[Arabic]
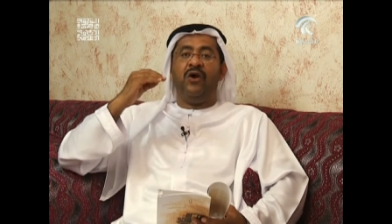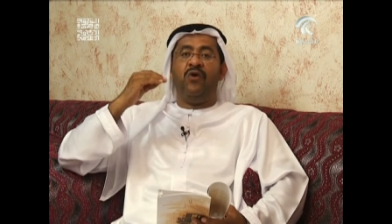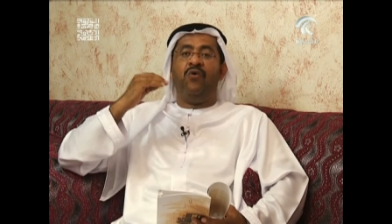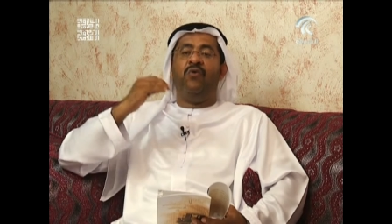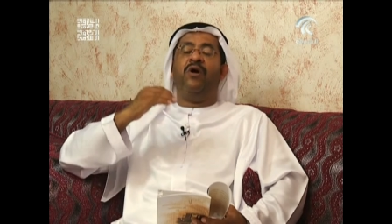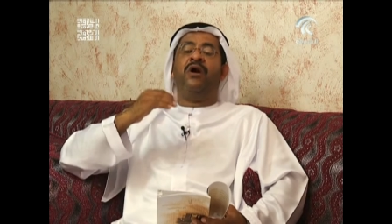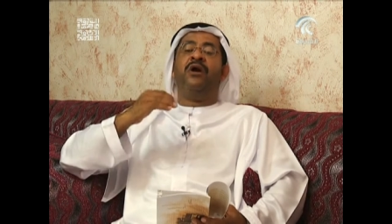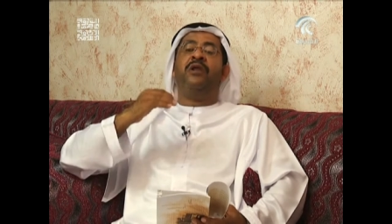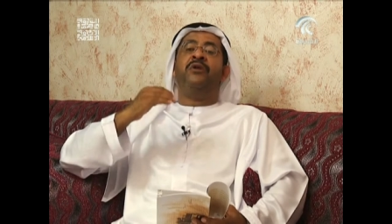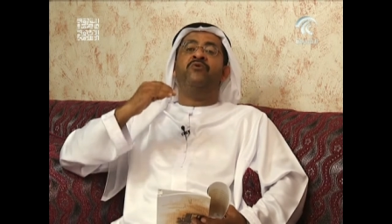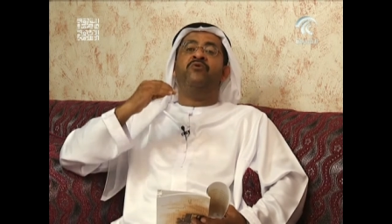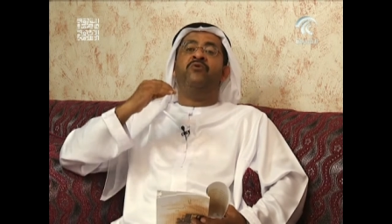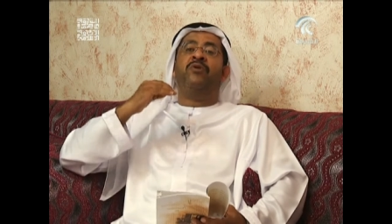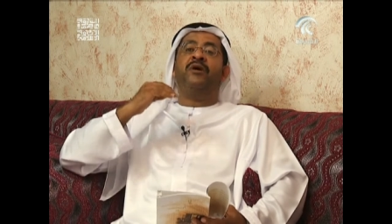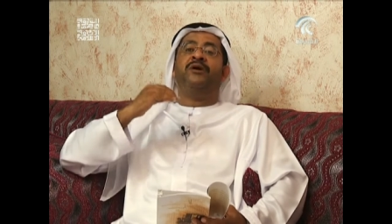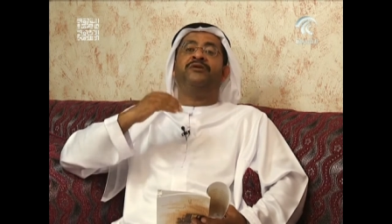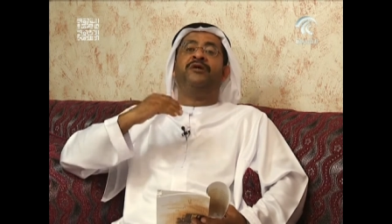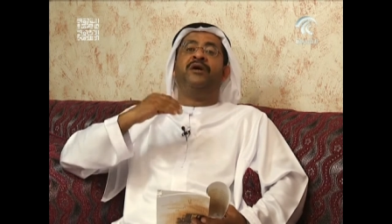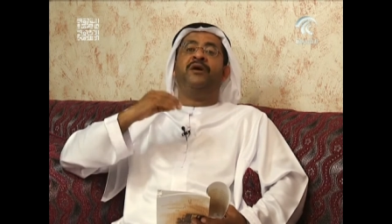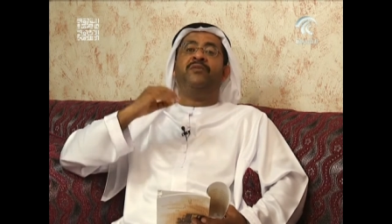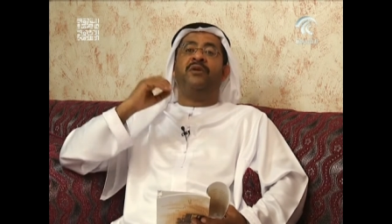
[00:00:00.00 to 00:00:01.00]
وعنه
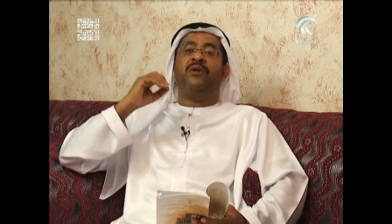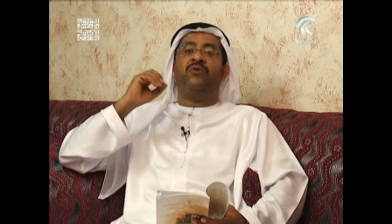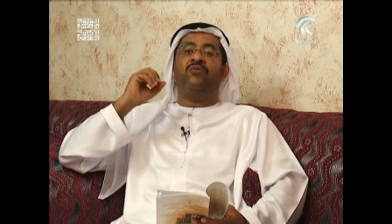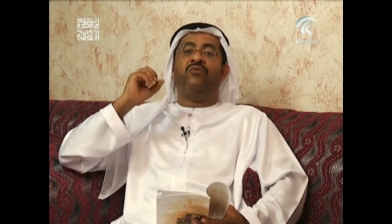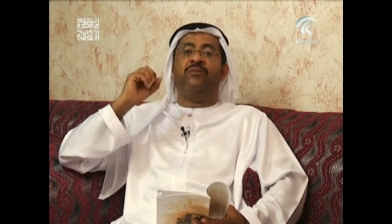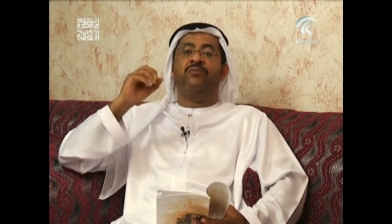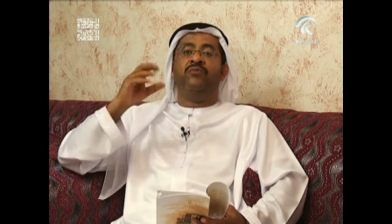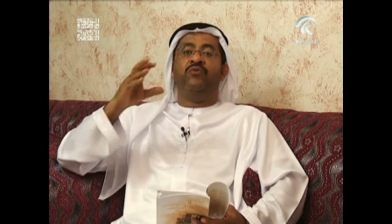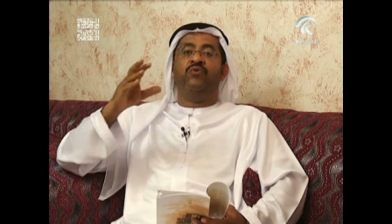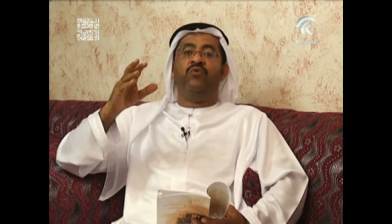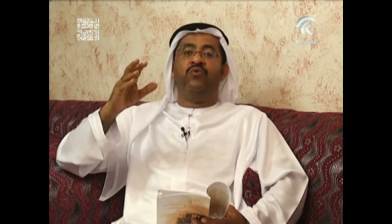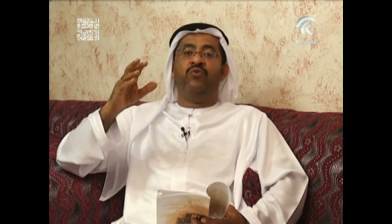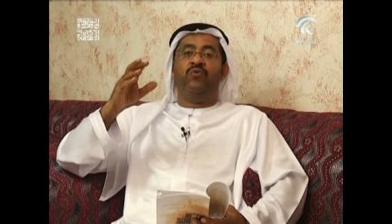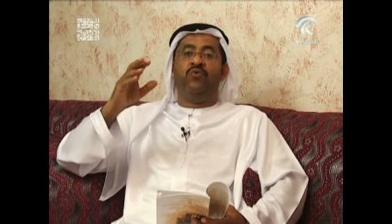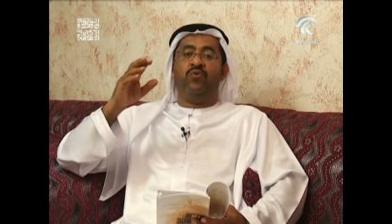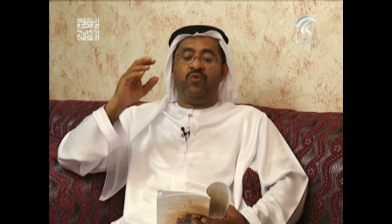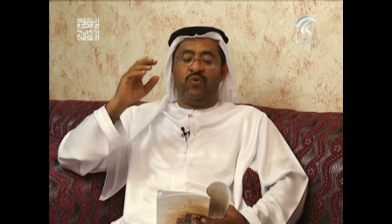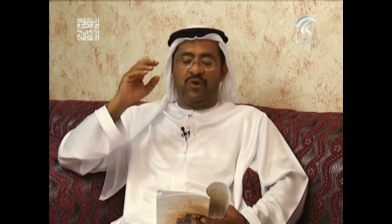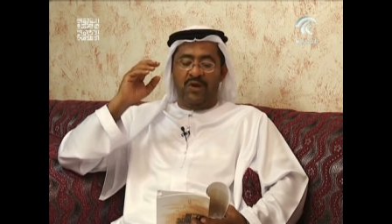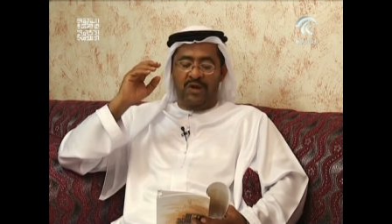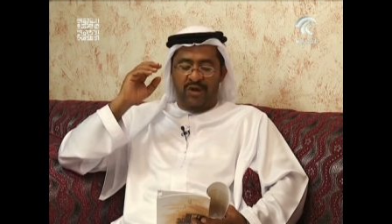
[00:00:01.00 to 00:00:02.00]
أجاب الومض
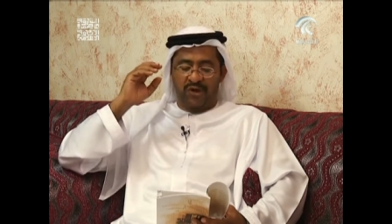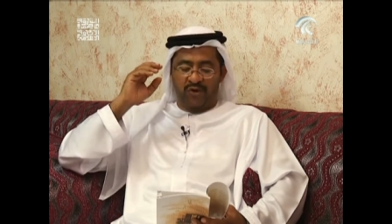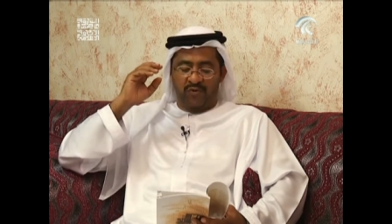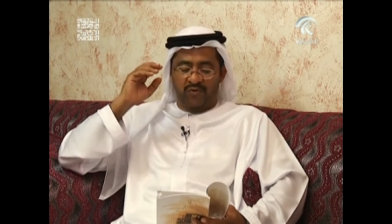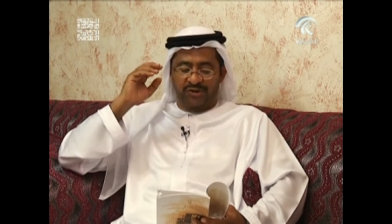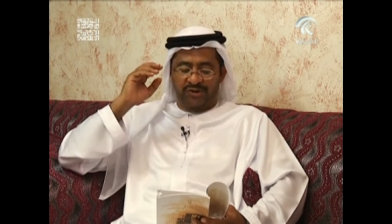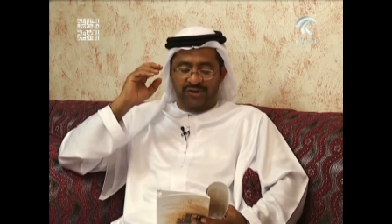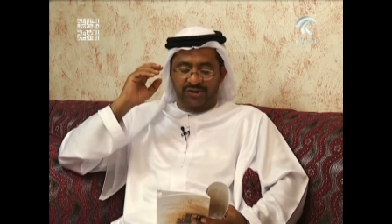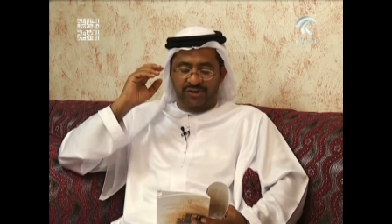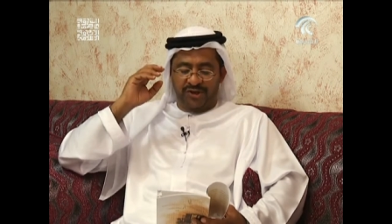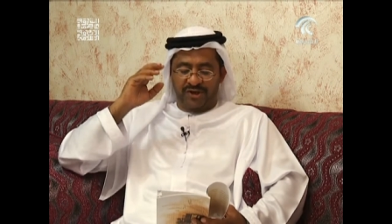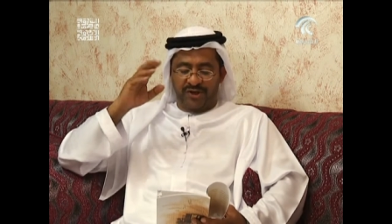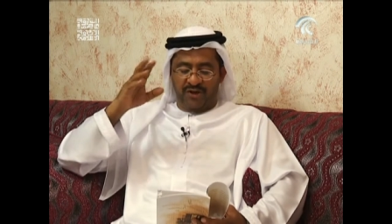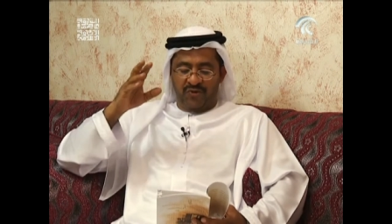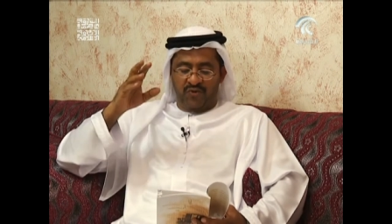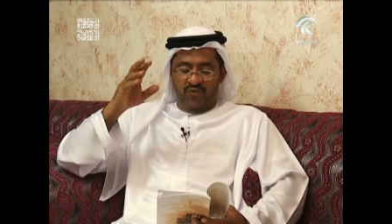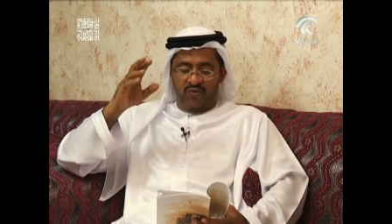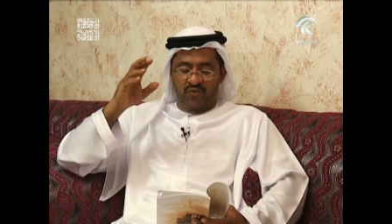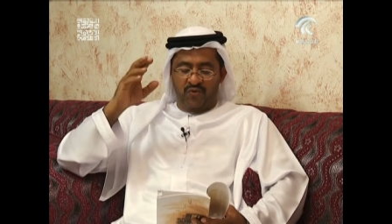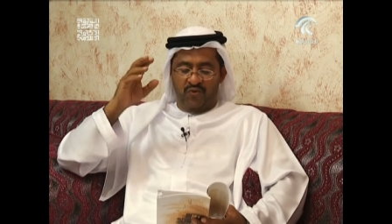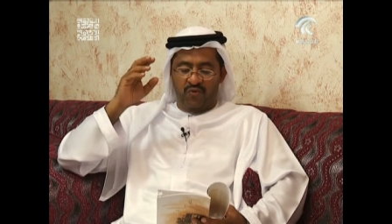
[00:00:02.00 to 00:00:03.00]

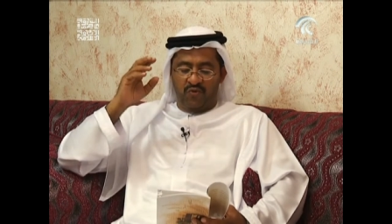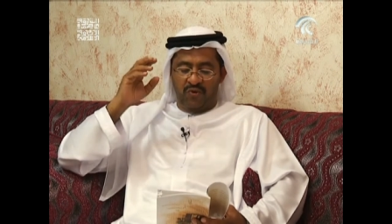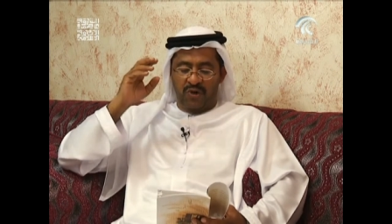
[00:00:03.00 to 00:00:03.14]
والشرر